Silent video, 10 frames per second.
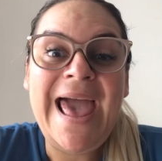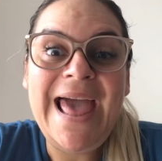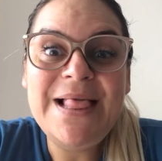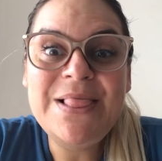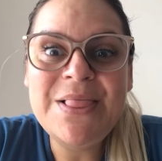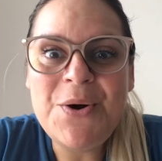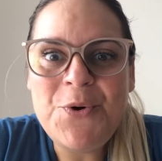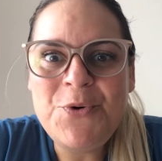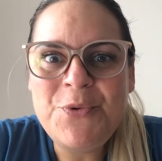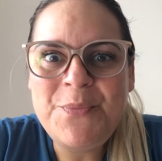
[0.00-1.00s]

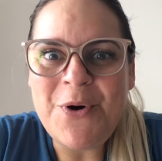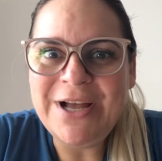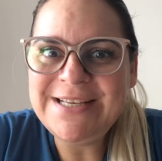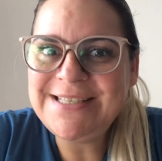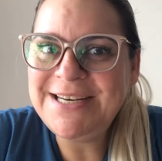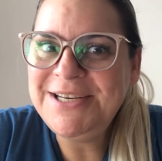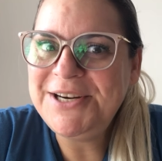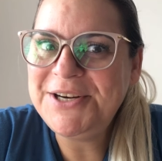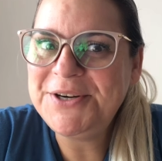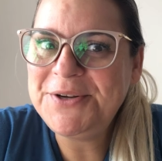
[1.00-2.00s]
Hello, boys and
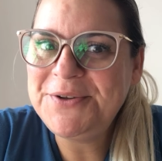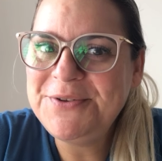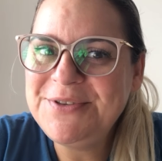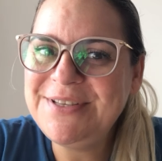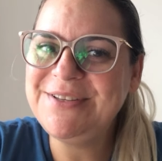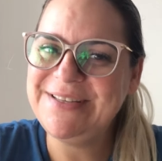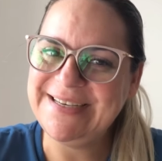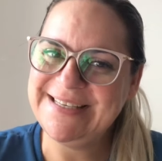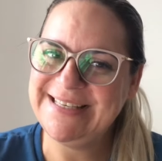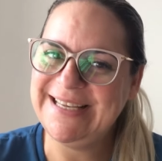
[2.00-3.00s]
girls do
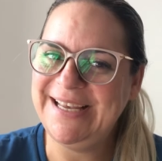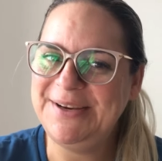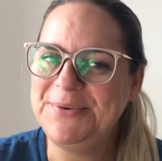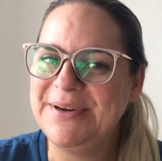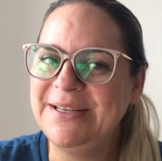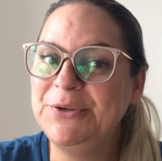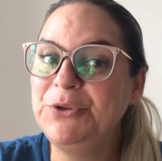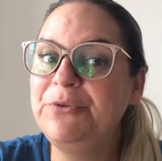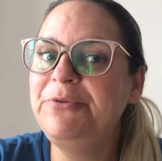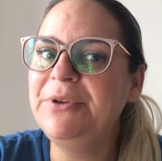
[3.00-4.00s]
terceiro ano
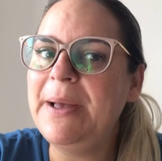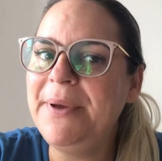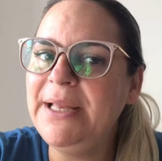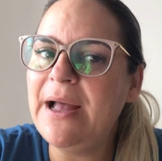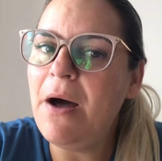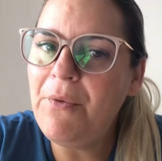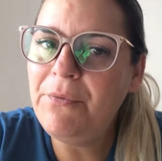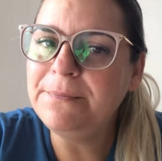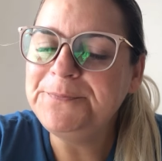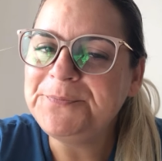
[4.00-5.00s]
do Fundamental
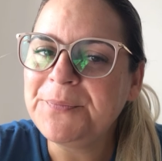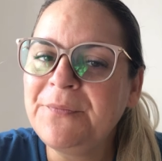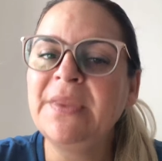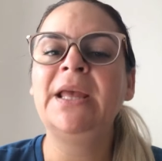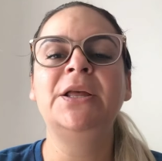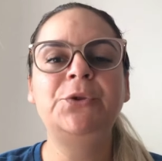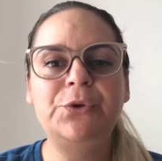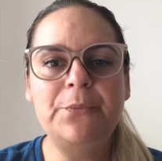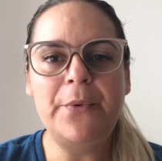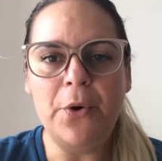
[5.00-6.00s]
1.
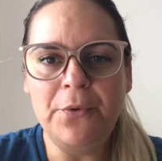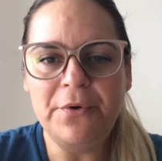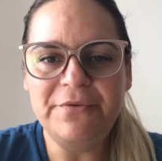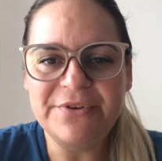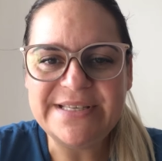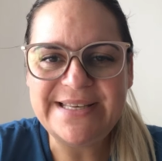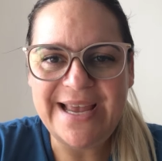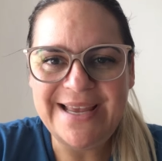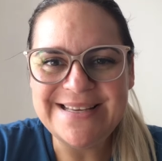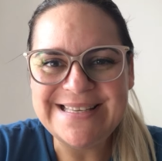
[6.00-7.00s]
Tudo bom com
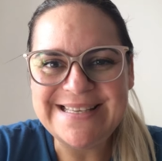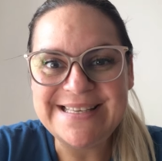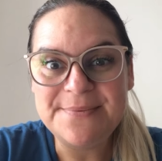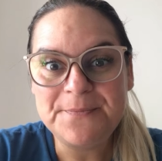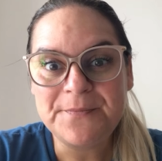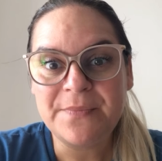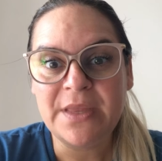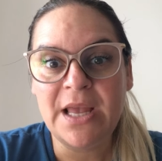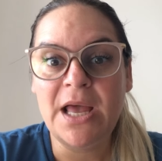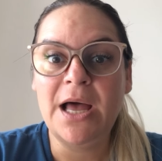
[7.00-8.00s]
vocês?
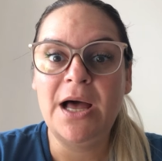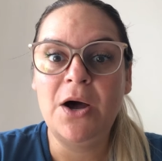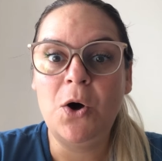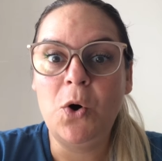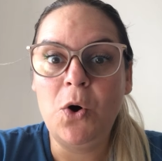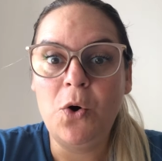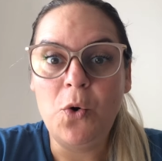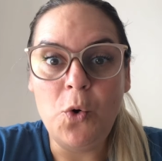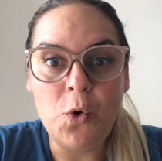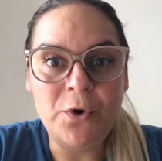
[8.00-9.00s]

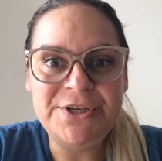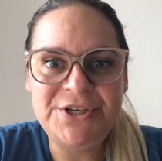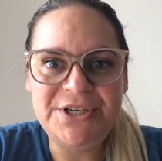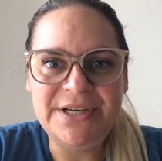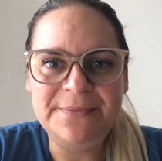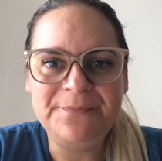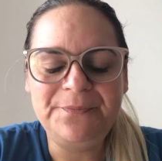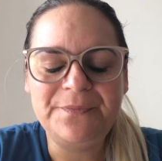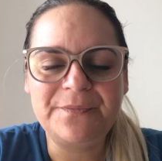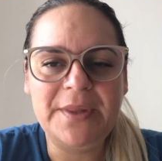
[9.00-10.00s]
Hoje
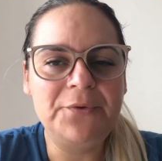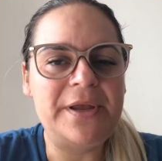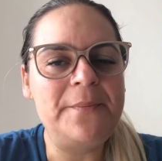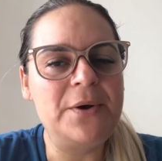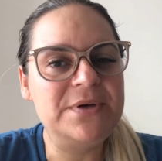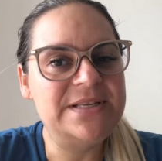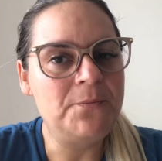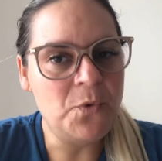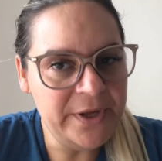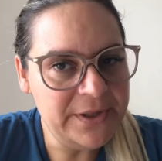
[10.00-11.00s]
eu tenho uma coisa
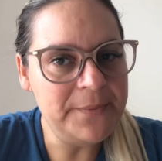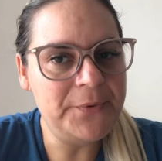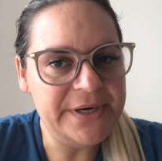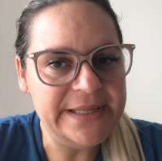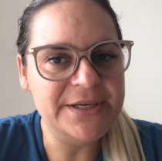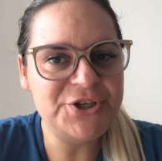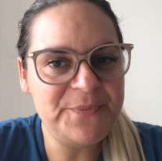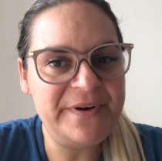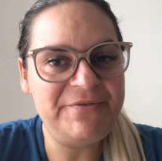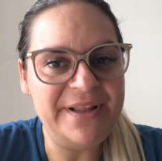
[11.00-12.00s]
muito importante
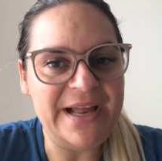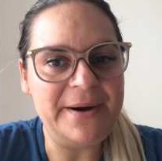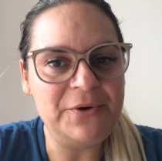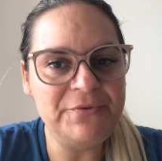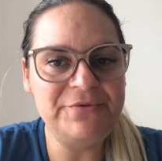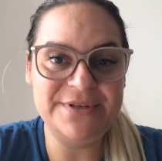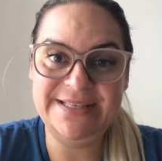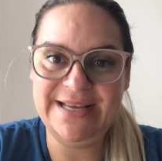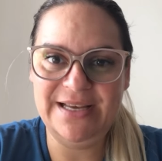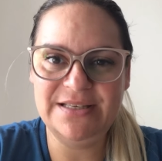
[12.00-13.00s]
para falar com
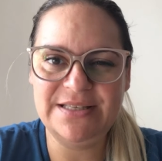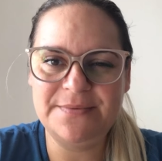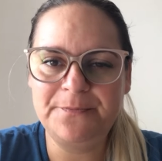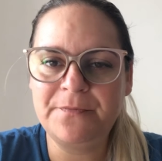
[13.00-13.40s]
vocês.